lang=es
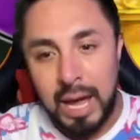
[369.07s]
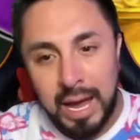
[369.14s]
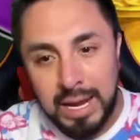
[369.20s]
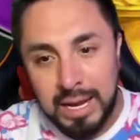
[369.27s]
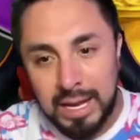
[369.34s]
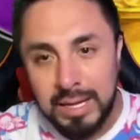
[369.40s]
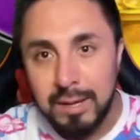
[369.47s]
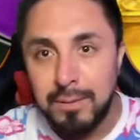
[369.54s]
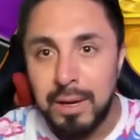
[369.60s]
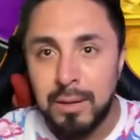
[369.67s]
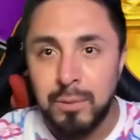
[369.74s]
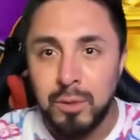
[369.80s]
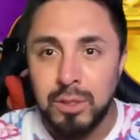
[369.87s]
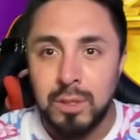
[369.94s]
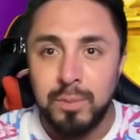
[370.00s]
ahí la
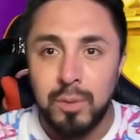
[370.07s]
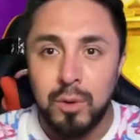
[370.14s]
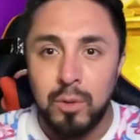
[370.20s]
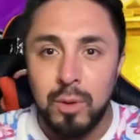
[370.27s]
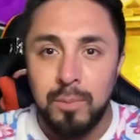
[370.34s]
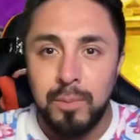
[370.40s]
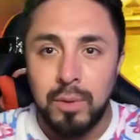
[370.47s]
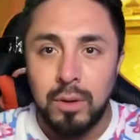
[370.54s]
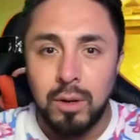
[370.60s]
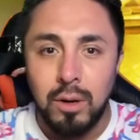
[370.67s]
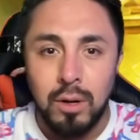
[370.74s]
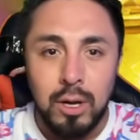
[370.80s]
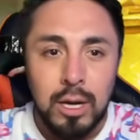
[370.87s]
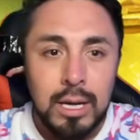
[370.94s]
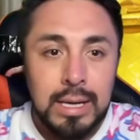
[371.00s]
llevamos de poco en
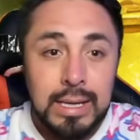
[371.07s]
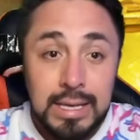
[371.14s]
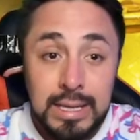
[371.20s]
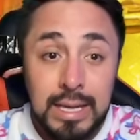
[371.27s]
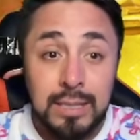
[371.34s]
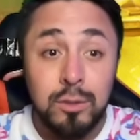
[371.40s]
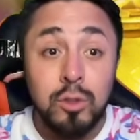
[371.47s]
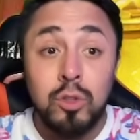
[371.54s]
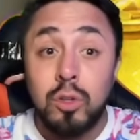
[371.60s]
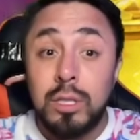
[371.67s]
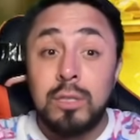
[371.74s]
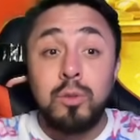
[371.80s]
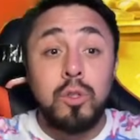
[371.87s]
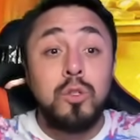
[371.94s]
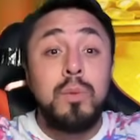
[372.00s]
poco. Y de esos son estos